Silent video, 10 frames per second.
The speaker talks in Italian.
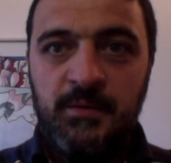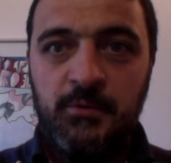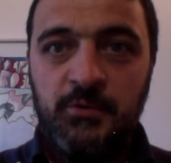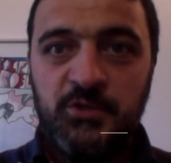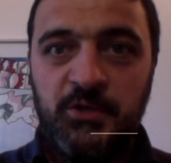
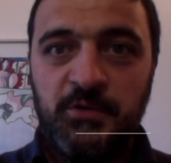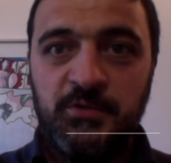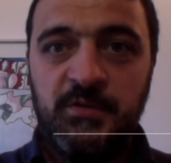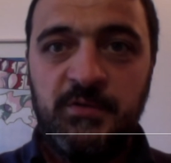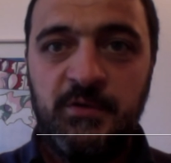
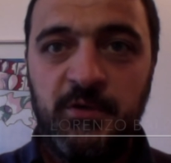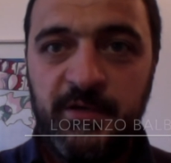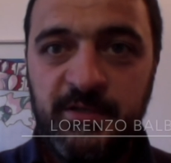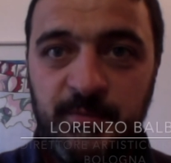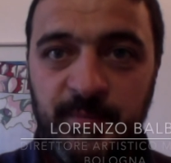Buongiorno, sono
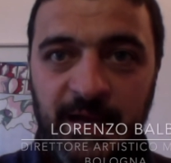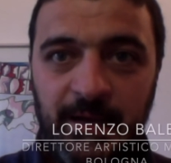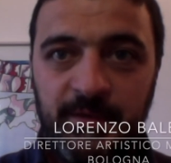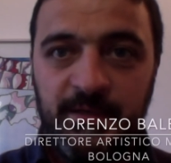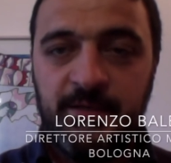Lorenzo
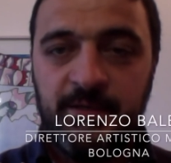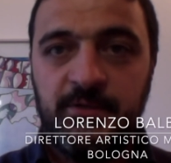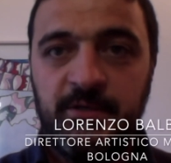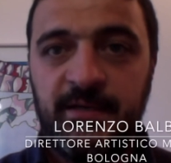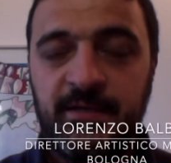Balbi,
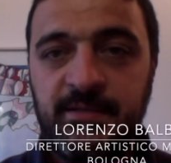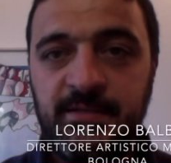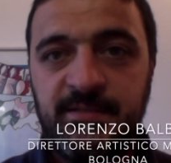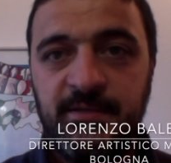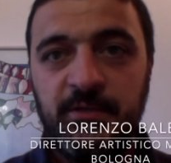direttore
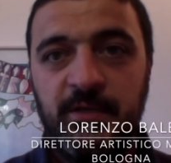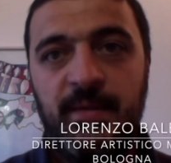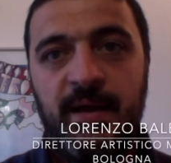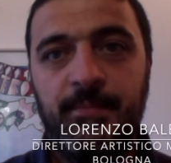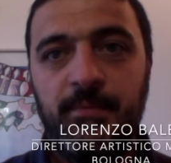artistico del
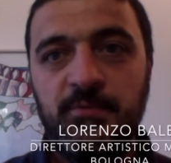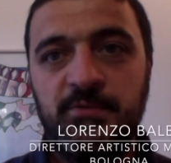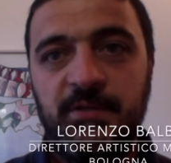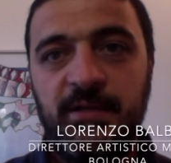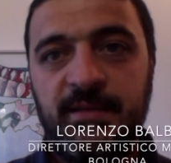Mambo, Museo
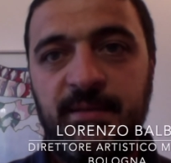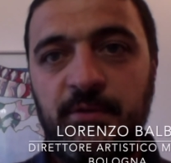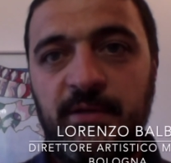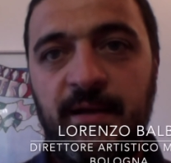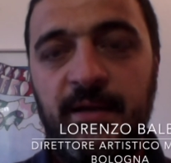d'Arte
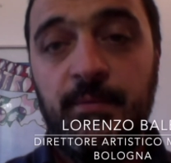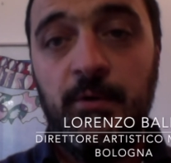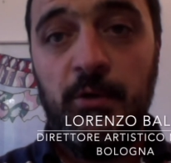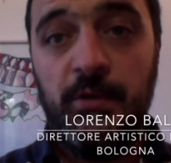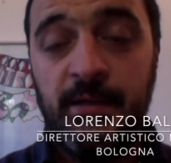Moderna di
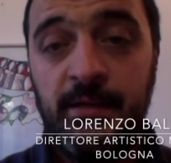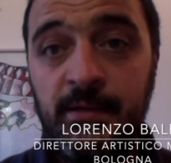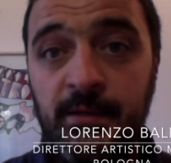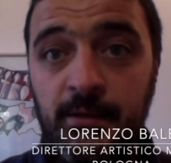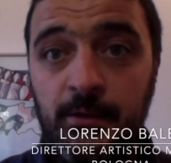Bologna.
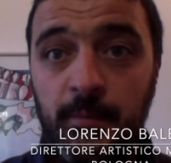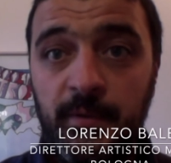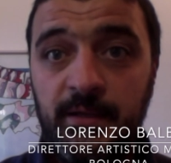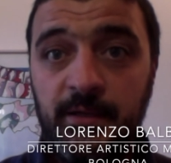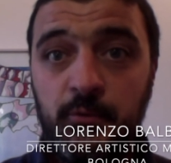L'opera
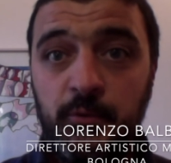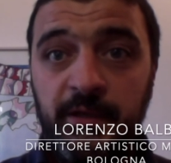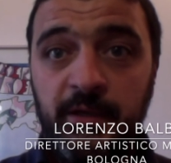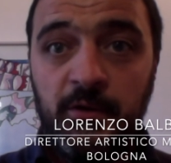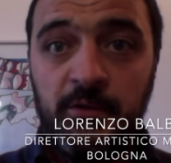di
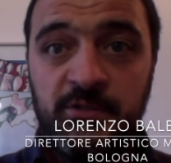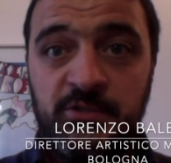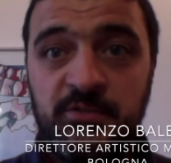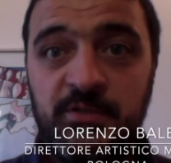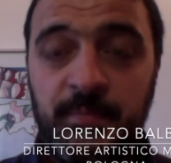cui ho
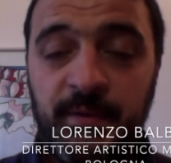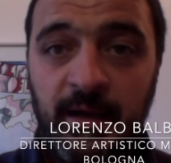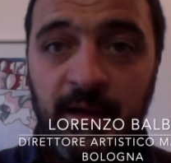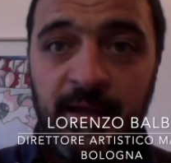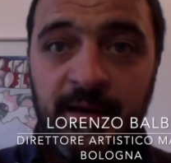deciso di
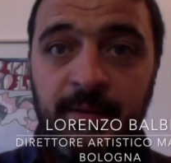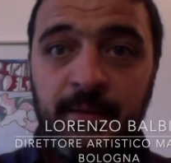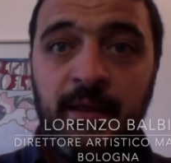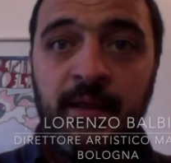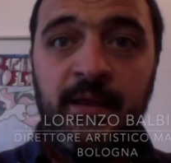parlare
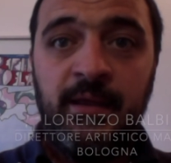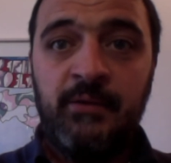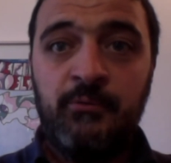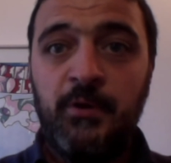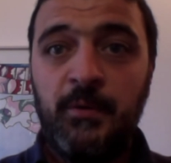è
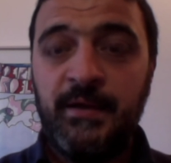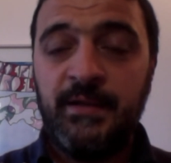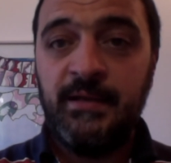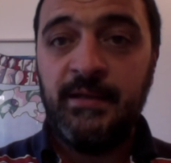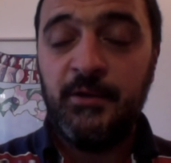un'opera di
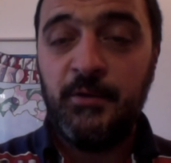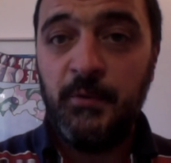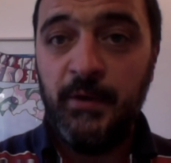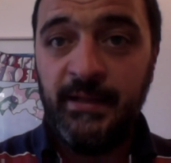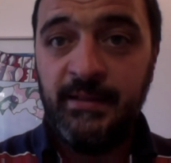Alighiero
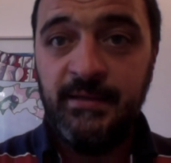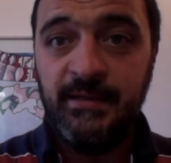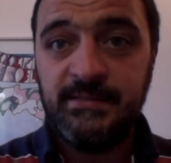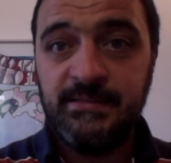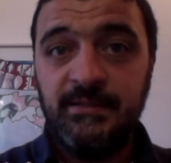Boetti che
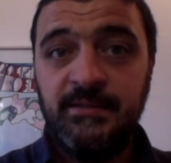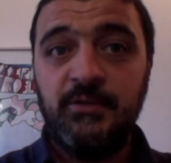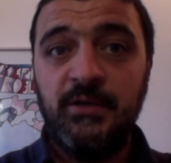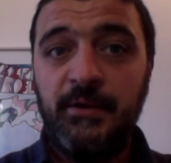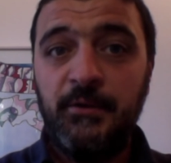si
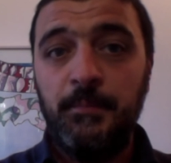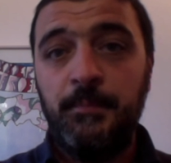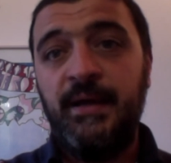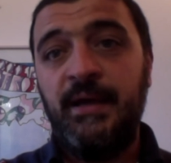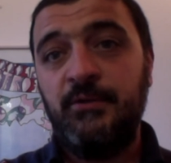intitola Non
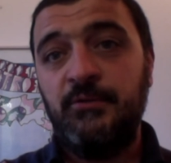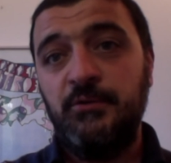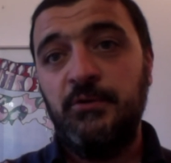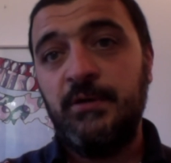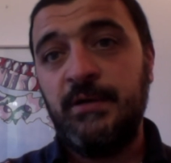parto,
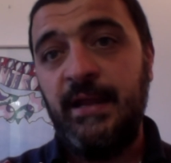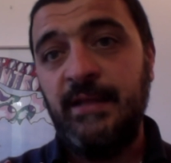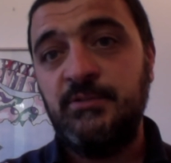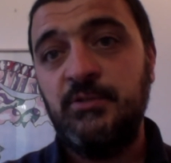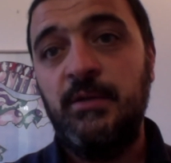non
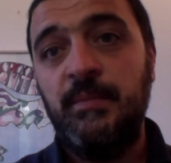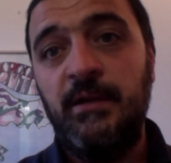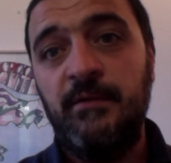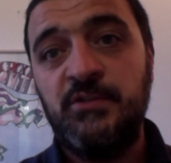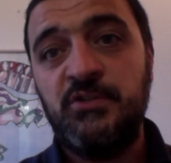resto del
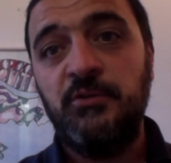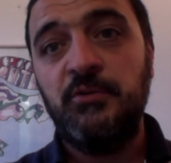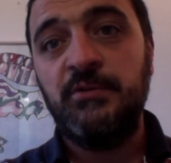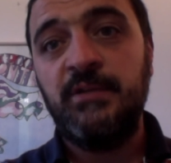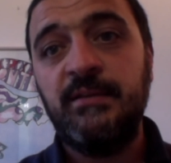
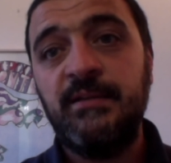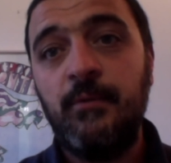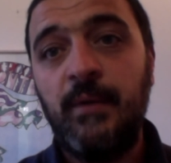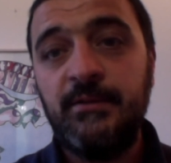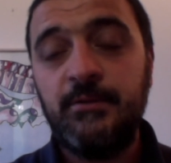
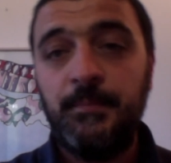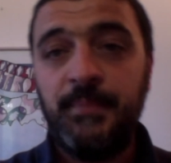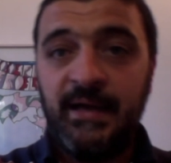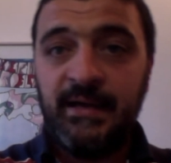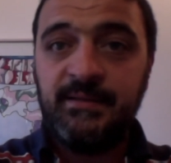1984,
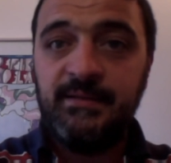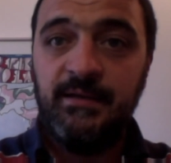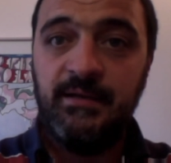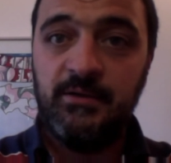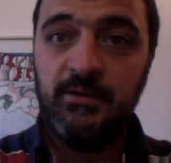parte
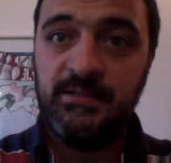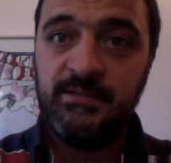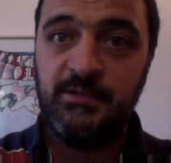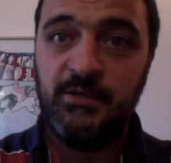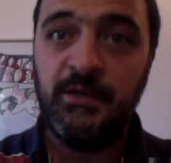delle
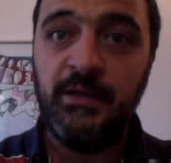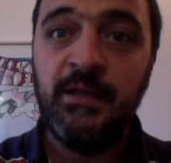collezioni